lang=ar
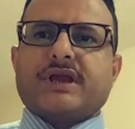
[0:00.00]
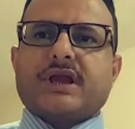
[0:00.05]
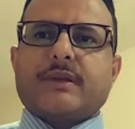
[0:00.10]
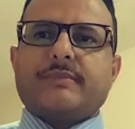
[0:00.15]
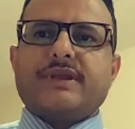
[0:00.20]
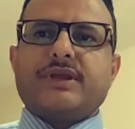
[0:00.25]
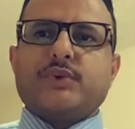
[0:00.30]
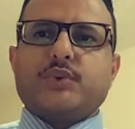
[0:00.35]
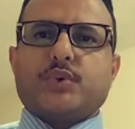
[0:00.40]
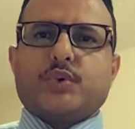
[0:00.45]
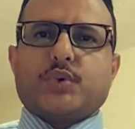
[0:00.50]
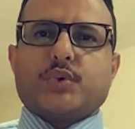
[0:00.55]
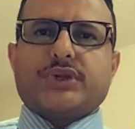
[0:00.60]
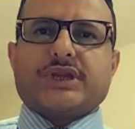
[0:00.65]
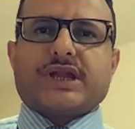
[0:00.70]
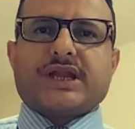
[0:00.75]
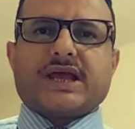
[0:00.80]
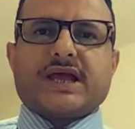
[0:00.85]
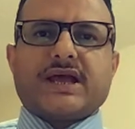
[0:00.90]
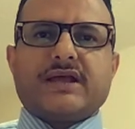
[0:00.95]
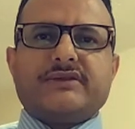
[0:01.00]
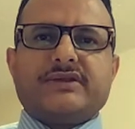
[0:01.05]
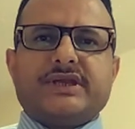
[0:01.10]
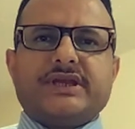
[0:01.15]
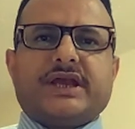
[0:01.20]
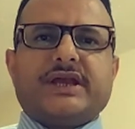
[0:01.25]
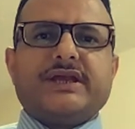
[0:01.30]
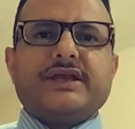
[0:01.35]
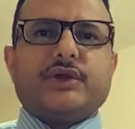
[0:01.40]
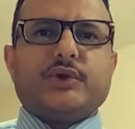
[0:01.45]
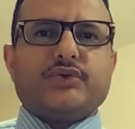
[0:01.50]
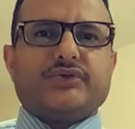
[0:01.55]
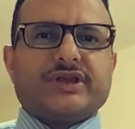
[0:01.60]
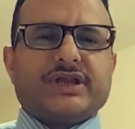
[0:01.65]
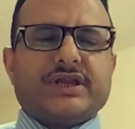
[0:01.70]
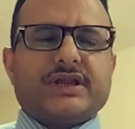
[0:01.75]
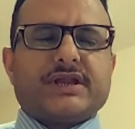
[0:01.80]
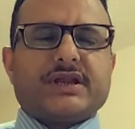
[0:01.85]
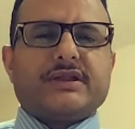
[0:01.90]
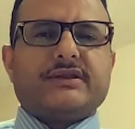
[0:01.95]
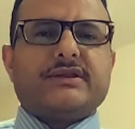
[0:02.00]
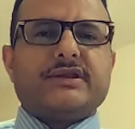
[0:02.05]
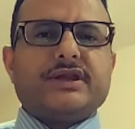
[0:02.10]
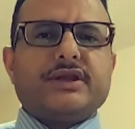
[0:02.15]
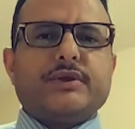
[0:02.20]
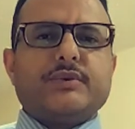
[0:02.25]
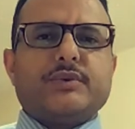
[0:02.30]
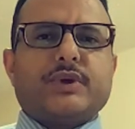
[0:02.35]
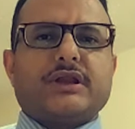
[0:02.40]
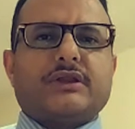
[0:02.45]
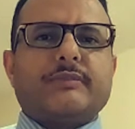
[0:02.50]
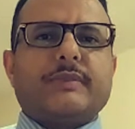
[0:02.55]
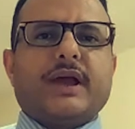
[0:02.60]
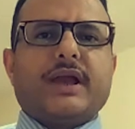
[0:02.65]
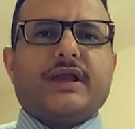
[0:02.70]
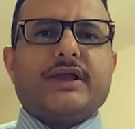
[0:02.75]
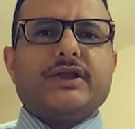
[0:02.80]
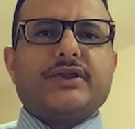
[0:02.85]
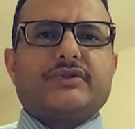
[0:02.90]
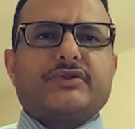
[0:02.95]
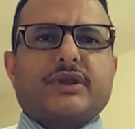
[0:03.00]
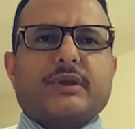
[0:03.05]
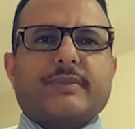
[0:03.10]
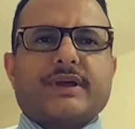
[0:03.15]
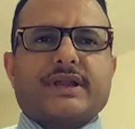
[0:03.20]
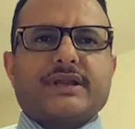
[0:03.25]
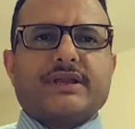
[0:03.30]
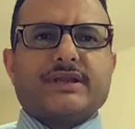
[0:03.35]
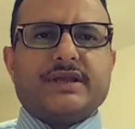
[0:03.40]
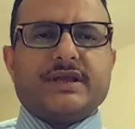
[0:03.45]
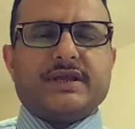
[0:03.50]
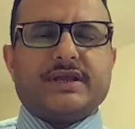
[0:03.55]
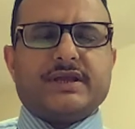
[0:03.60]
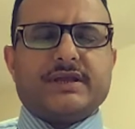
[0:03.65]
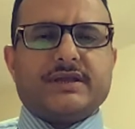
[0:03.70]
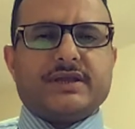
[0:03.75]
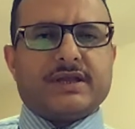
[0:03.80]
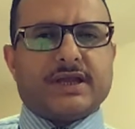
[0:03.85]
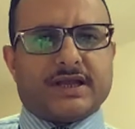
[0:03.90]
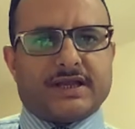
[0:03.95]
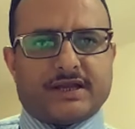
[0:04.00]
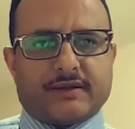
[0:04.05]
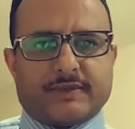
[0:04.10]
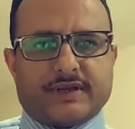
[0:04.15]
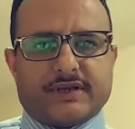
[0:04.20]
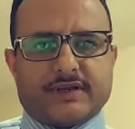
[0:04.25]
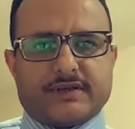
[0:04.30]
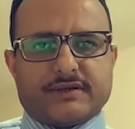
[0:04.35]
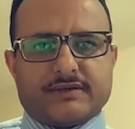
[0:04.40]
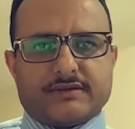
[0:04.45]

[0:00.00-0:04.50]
قبل ورود الغازي يحيى حسين الرسي وأتباعه الطبريين إلى اليمن